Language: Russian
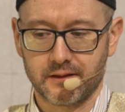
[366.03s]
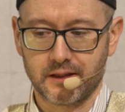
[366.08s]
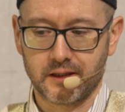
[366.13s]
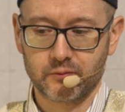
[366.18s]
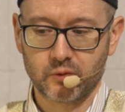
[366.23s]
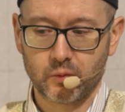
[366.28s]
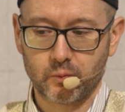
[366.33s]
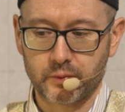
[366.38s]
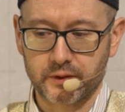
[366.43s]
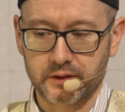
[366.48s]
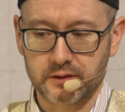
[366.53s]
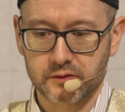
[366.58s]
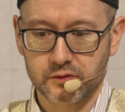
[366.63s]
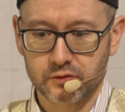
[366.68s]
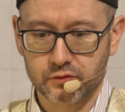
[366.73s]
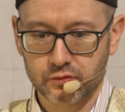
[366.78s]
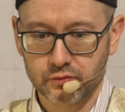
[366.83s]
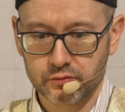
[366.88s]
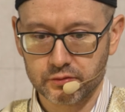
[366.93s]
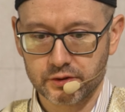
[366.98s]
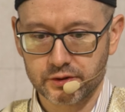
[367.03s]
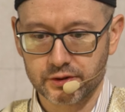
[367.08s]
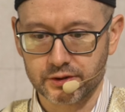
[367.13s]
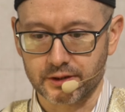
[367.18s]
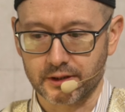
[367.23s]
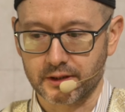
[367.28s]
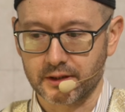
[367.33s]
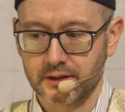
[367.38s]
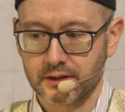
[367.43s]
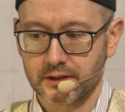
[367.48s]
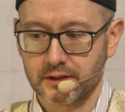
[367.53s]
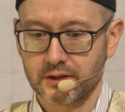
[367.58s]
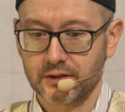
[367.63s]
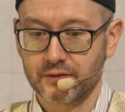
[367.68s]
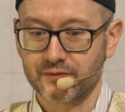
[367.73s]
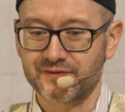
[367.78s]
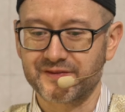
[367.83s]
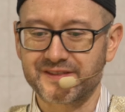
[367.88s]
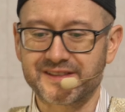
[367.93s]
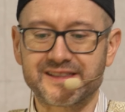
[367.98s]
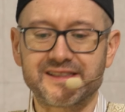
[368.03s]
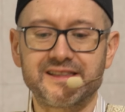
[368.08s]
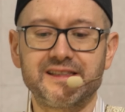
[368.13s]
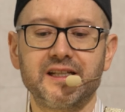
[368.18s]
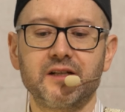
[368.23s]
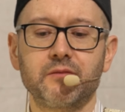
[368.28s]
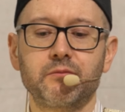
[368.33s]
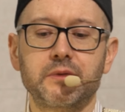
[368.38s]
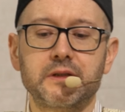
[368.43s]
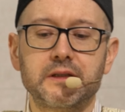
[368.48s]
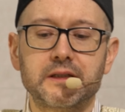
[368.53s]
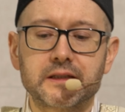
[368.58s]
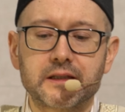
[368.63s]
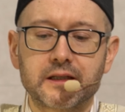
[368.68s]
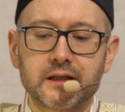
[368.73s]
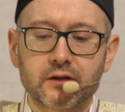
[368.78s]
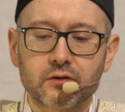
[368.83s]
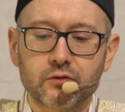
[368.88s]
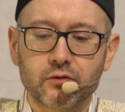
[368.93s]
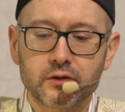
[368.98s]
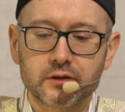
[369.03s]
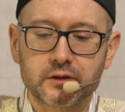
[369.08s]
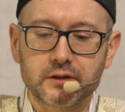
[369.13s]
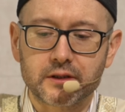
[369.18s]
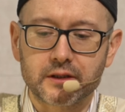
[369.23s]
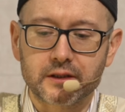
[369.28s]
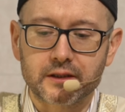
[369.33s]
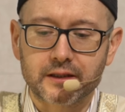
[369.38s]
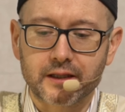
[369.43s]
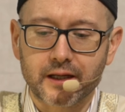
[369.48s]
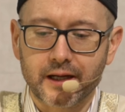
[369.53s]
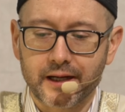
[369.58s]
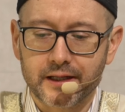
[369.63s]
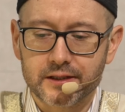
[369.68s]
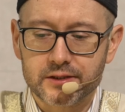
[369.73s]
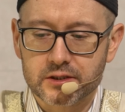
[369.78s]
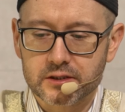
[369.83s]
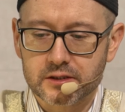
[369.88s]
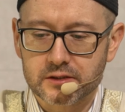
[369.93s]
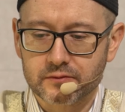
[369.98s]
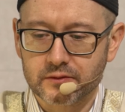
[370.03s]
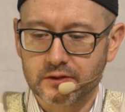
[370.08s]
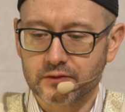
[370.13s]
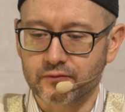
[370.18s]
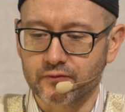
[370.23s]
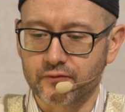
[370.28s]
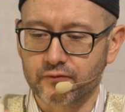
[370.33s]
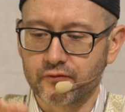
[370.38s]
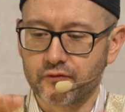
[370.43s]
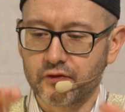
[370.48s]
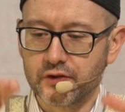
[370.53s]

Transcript: ему присущи все благородные качества в